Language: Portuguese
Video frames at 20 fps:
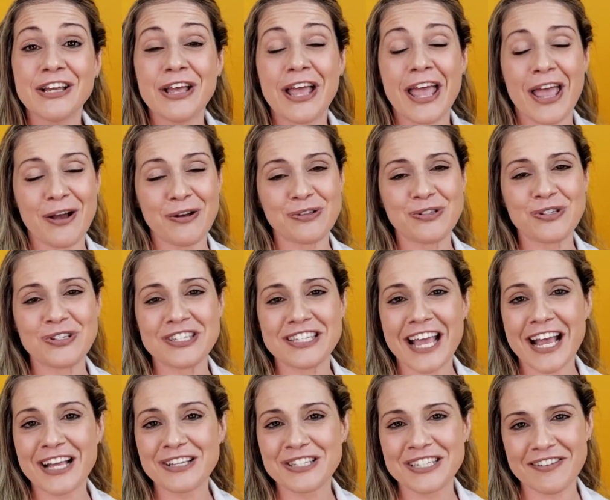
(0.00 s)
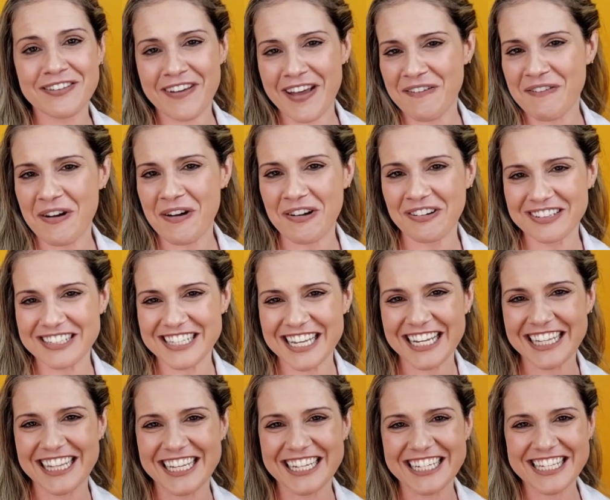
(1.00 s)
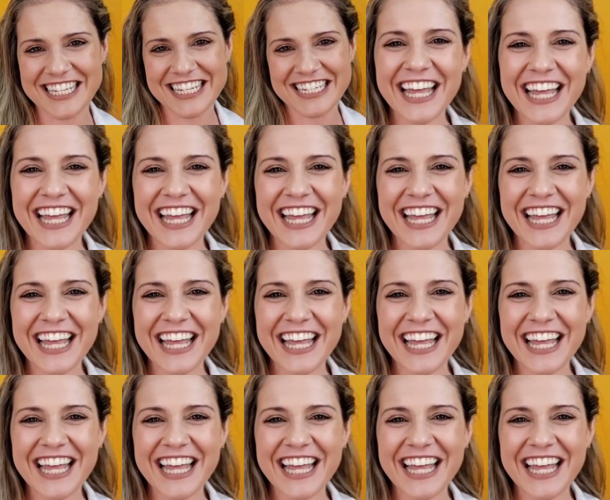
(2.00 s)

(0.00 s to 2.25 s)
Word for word: É um sucesso, você vai amar com certeza.